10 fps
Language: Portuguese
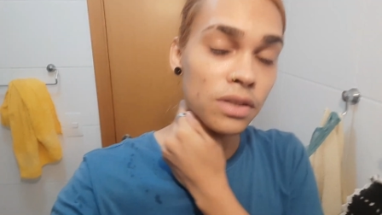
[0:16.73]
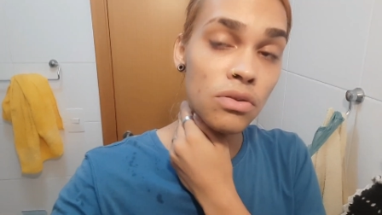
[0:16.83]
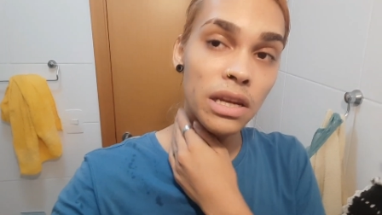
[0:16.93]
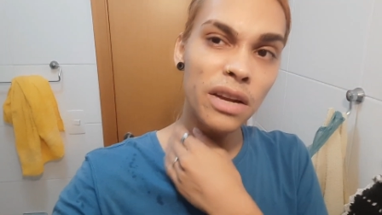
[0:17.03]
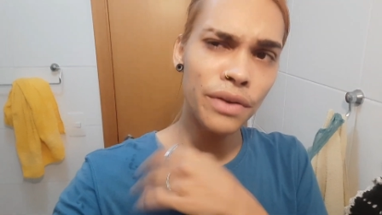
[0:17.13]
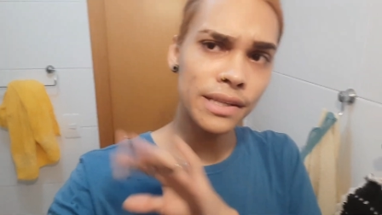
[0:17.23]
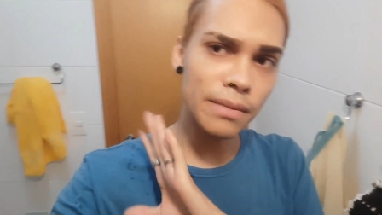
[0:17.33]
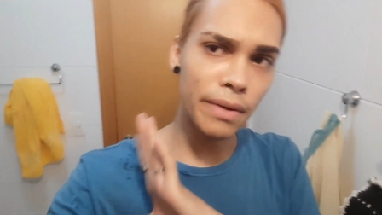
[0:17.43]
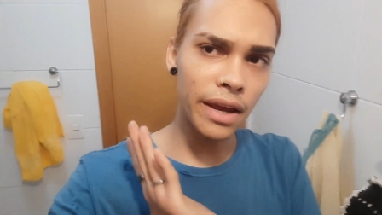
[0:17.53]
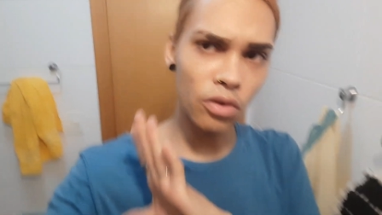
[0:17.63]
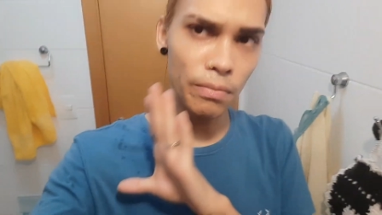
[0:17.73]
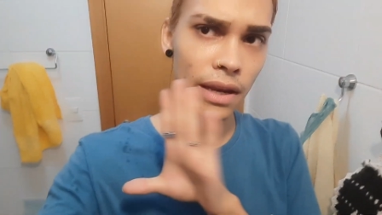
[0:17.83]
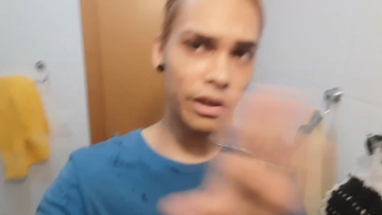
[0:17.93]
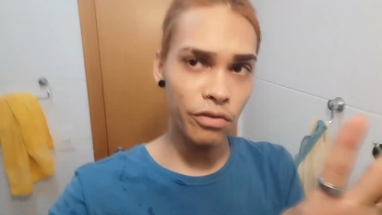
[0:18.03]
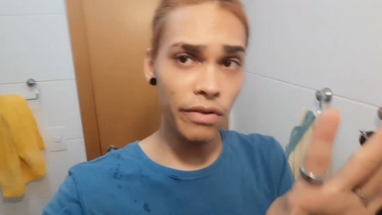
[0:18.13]
Escolhi não, né? Separei a roupa
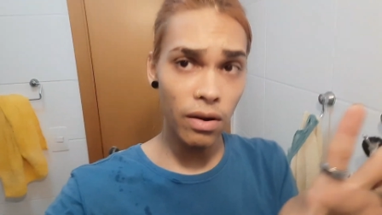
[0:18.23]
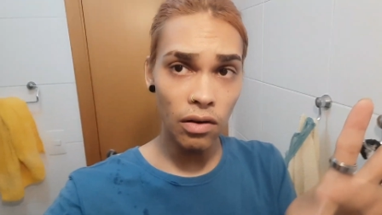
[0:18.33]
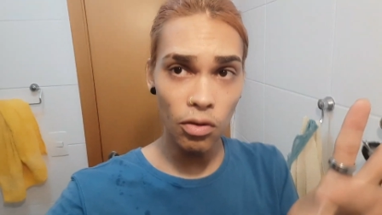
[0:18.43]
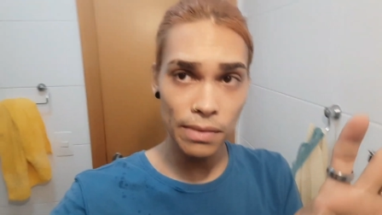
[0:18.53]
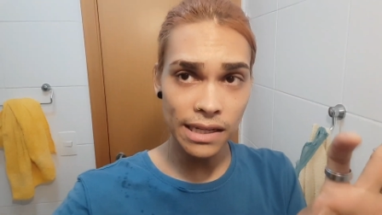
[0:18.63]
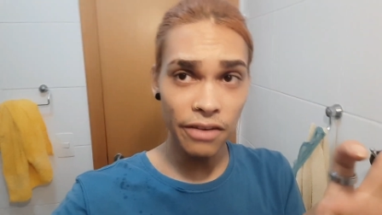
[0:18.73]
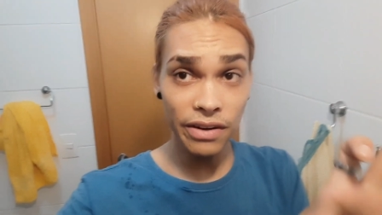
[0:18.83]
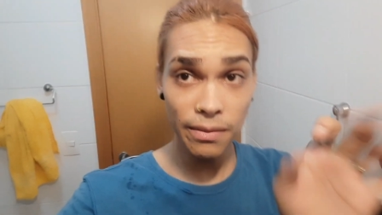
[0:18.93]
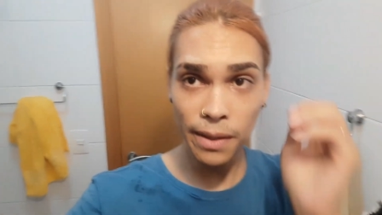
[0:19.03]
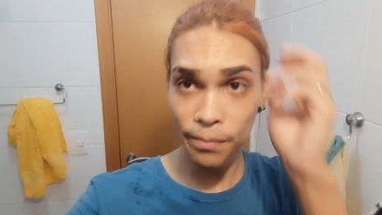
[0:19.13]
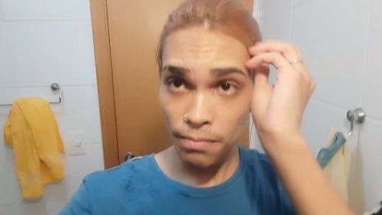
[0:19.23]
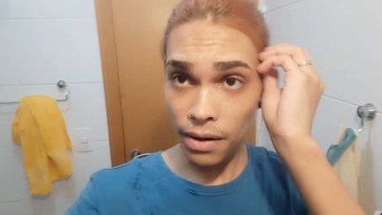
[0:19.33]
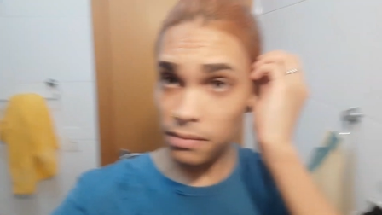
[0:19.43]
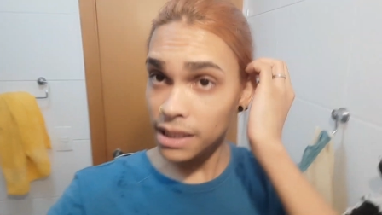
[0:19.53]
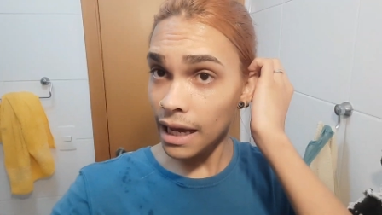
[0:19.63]
ali que eu vou ver qual roupa serve
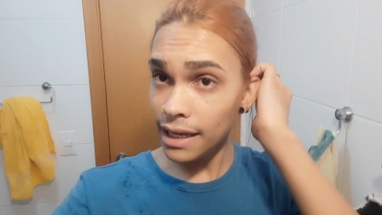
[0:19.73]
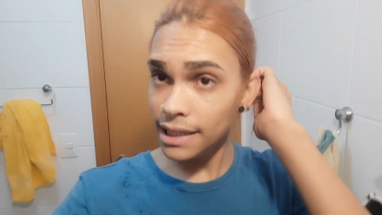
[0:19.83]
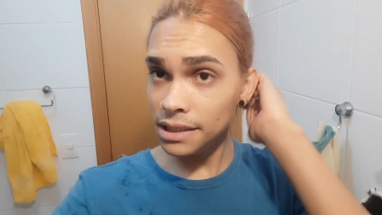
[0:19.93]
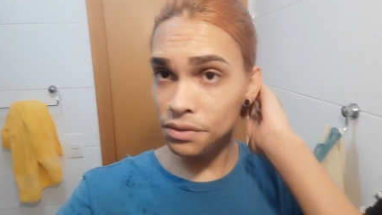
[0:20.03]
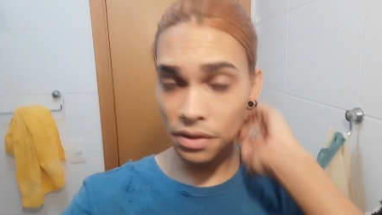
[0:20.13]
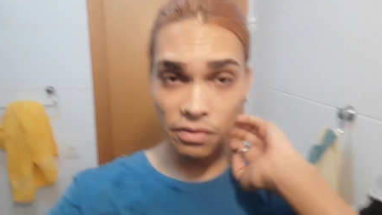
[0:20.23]
pra mim tá indo.